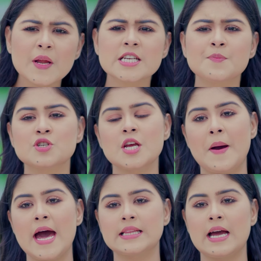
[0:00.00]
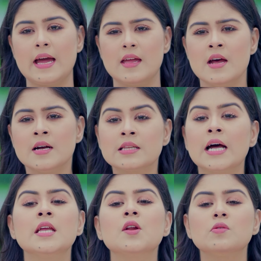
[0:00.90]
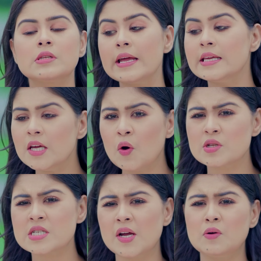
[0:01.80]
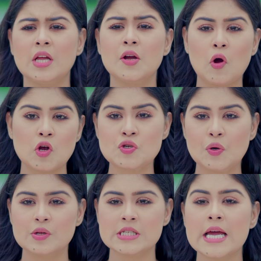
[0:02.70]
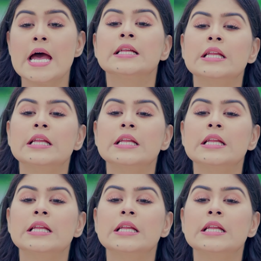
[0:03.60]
প্লেটে বসে ভাত খায় তাদের কোথায় কি হচ্ছে কোথায় কষ্ট হচ্ছে